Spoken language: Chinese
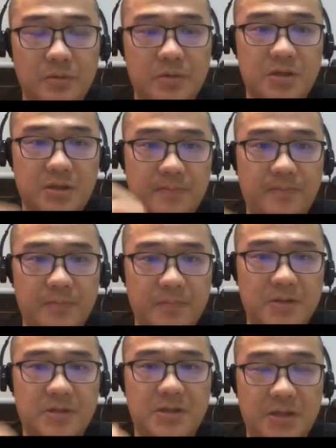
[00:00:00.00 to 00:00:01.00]
起
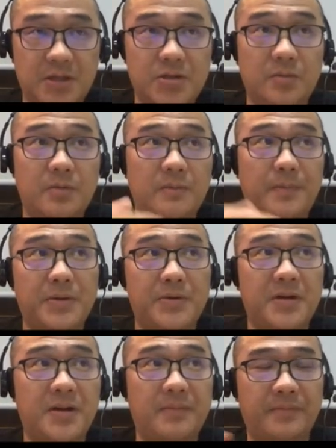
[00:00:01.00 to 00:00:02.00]
起一个叫做
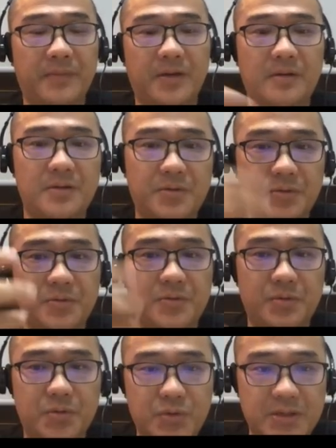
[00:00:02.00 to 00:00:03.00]
parallel 的去去
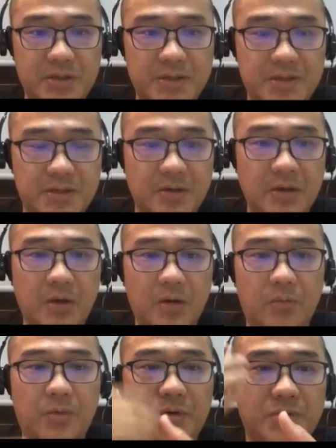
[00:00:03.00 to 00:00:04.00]
去算这个事情，
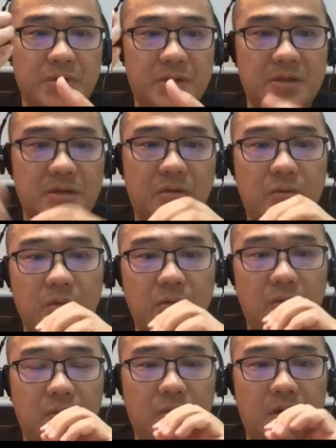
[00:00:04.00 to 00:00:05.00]
我们会算这个
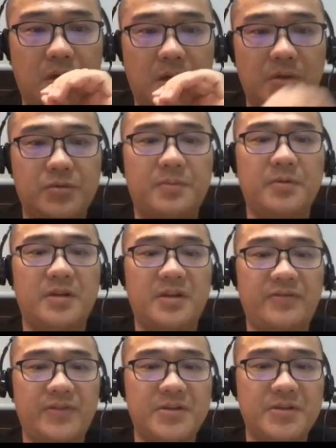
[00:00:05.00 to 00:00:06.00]
呃 contribute
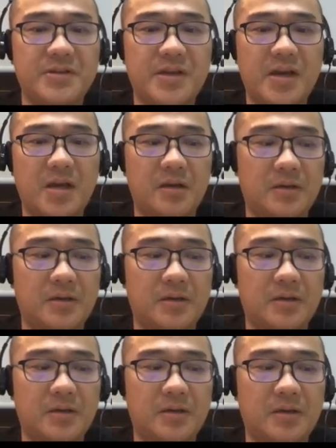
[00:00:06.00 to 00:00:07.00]
efficiency 啊，他的
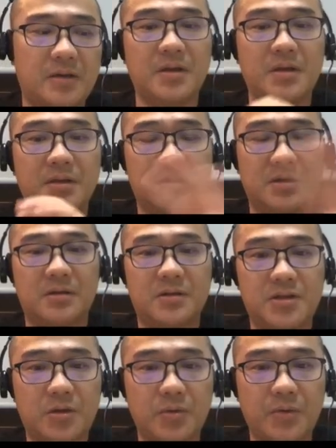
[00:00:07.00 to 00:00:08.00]
工作的这个
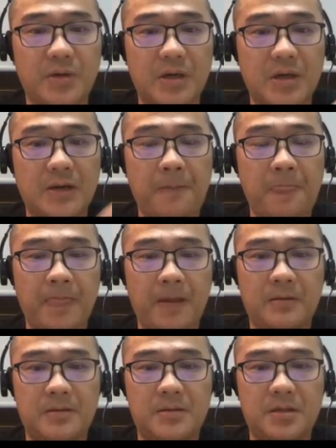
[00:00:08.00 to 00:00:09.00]
效率啊，
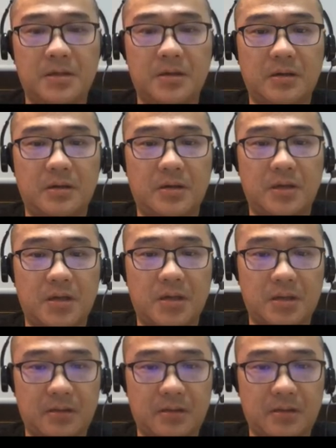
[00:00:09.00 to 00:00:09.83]
这个呃